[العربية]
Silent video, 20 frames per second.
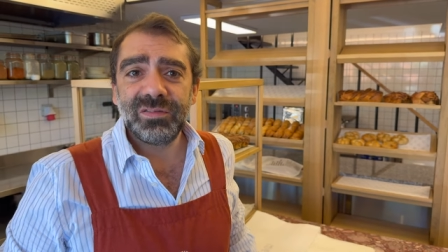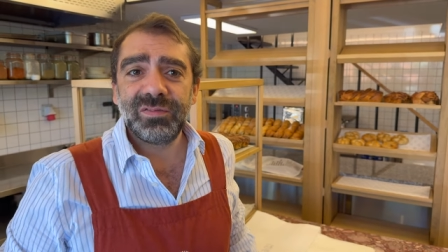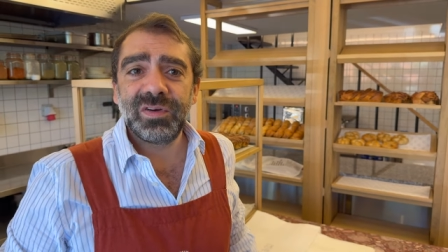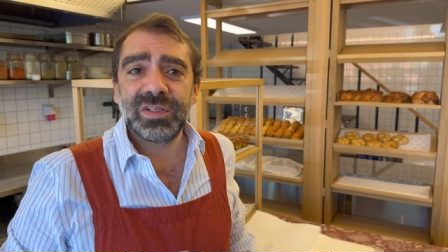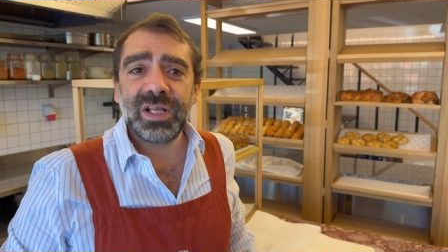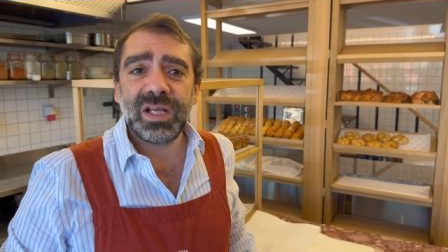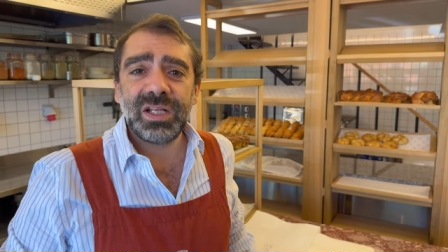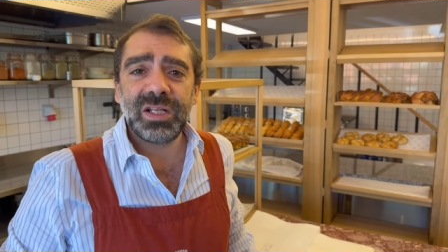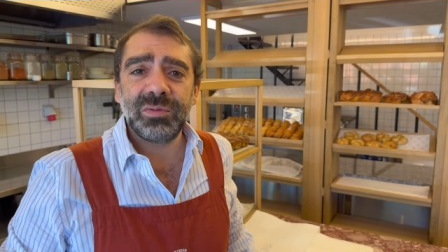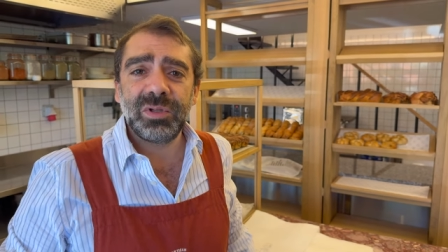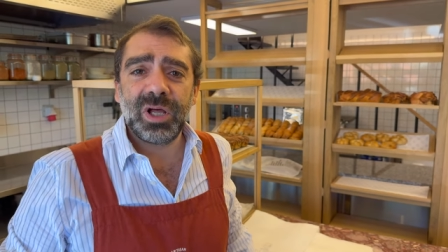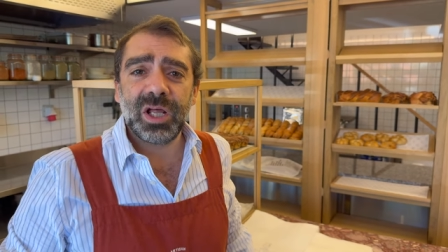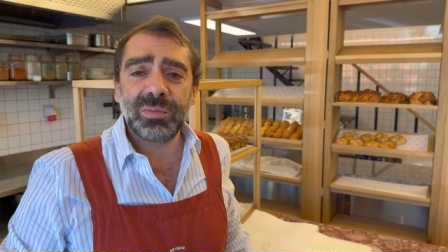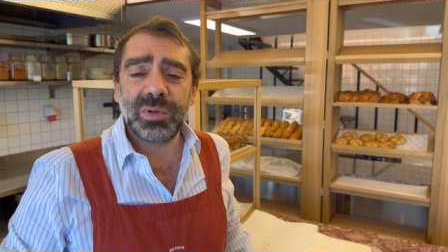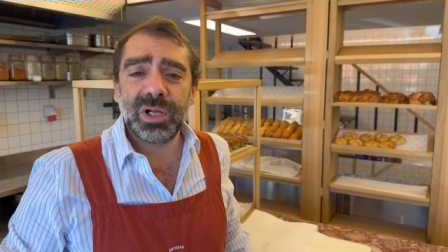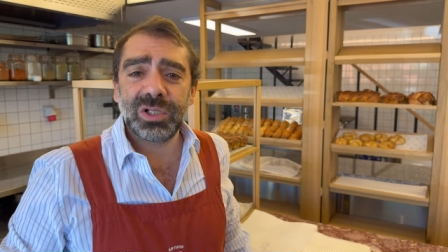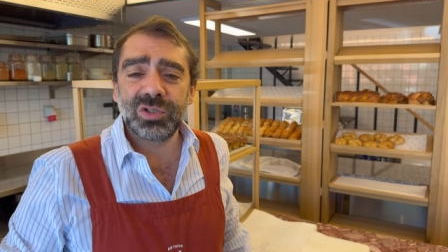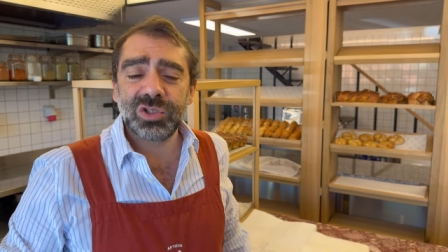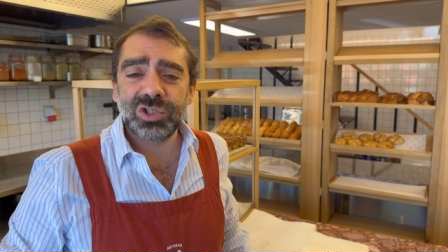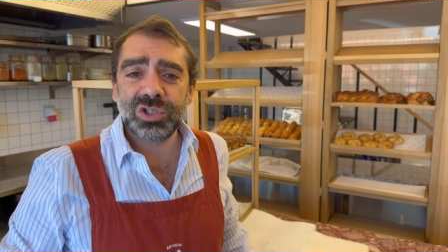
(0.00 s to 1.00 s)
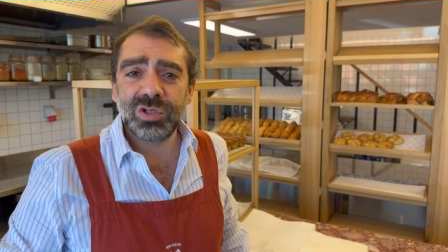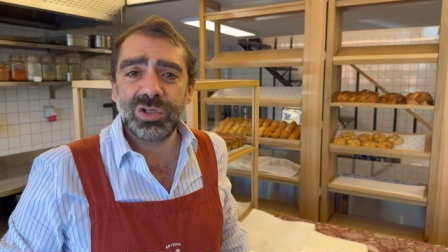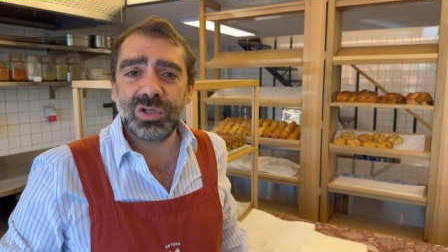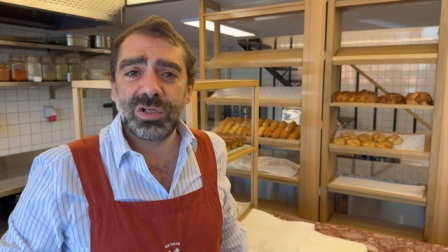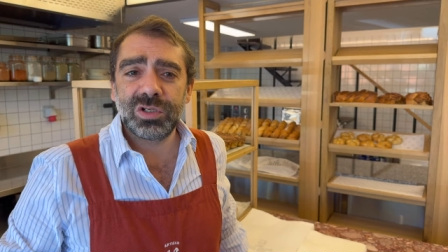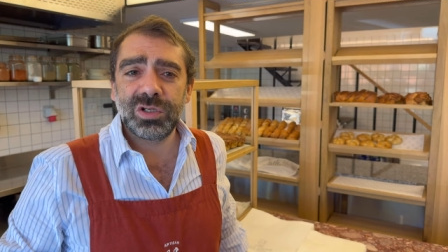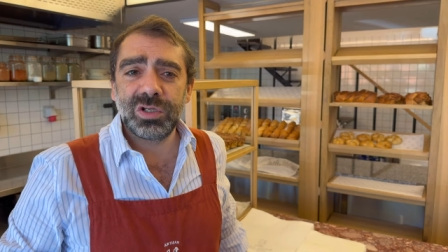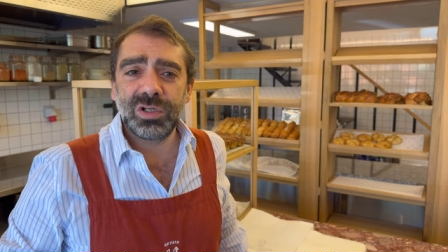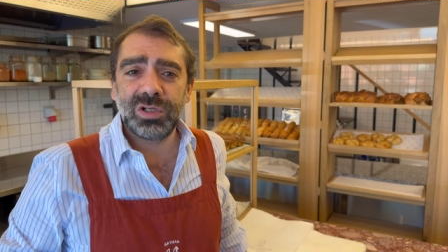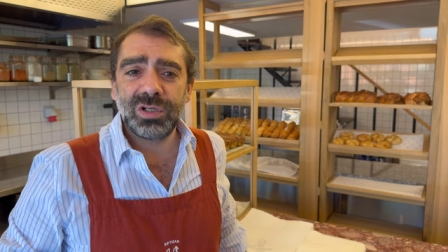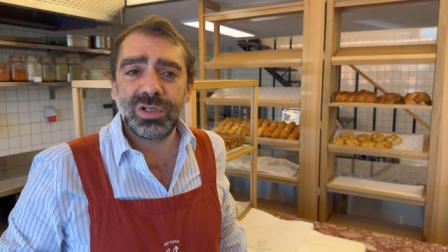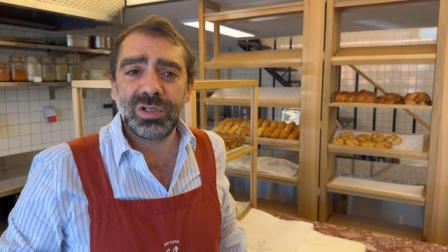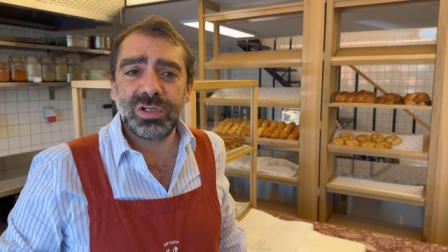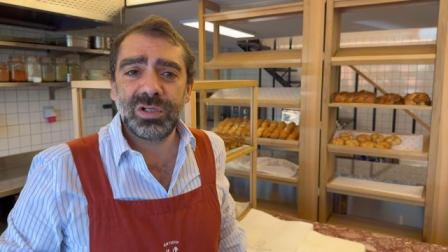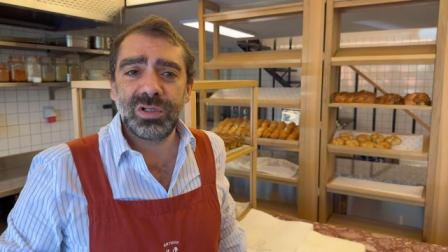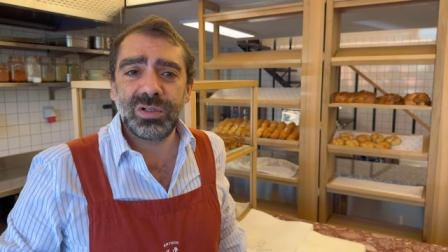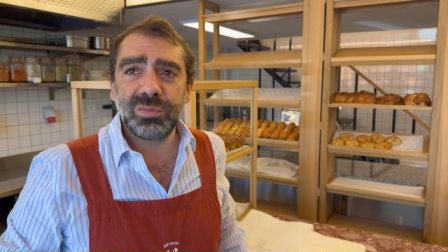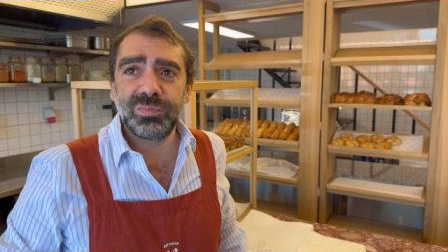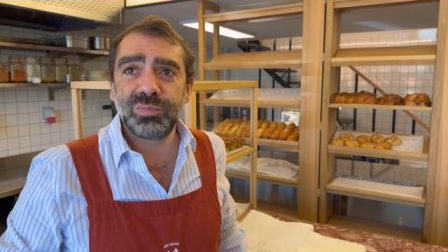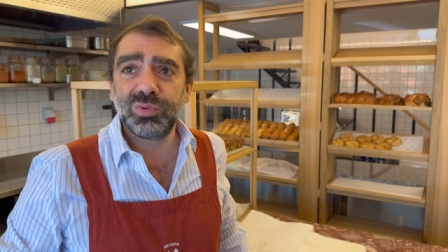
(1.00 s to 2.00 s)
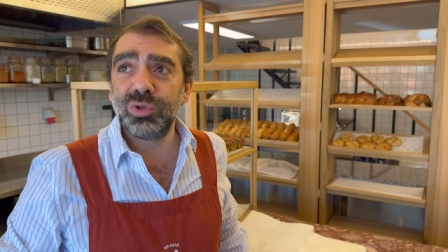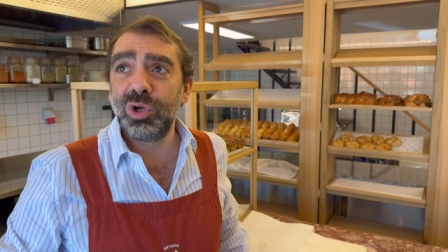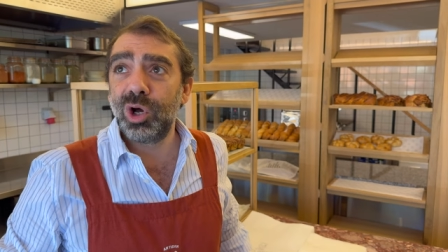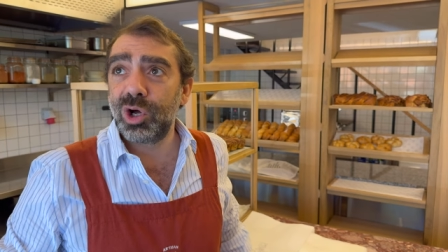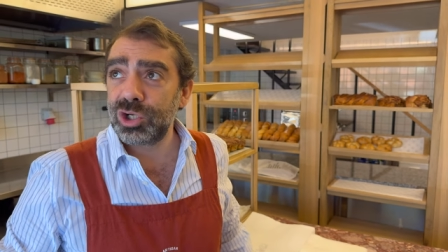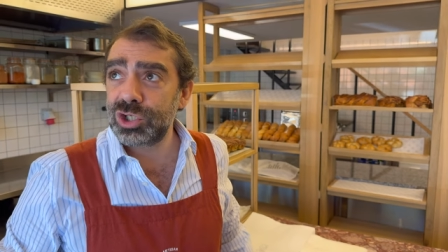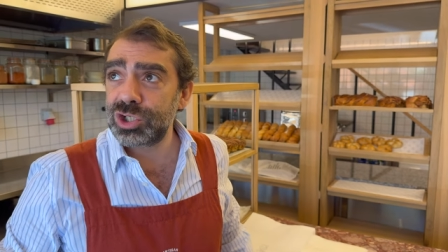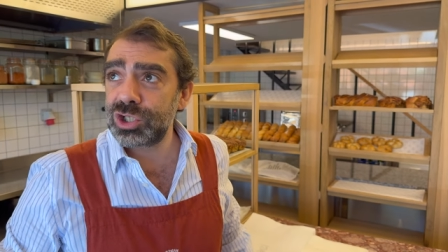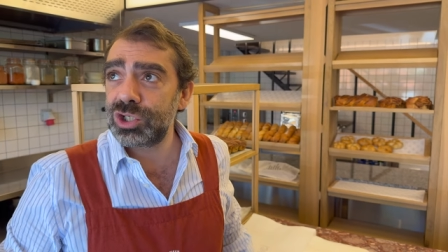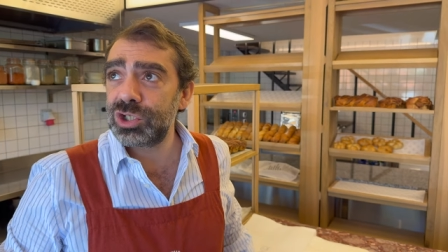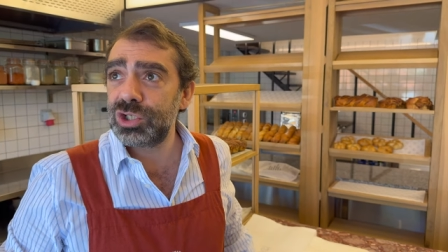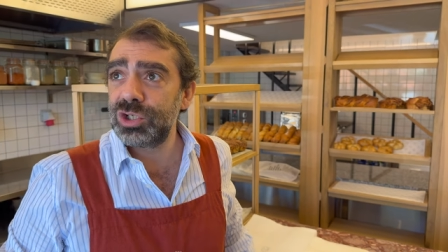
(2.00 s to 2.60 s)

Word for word: فتحنا من اربعة اشهر آه، بولوش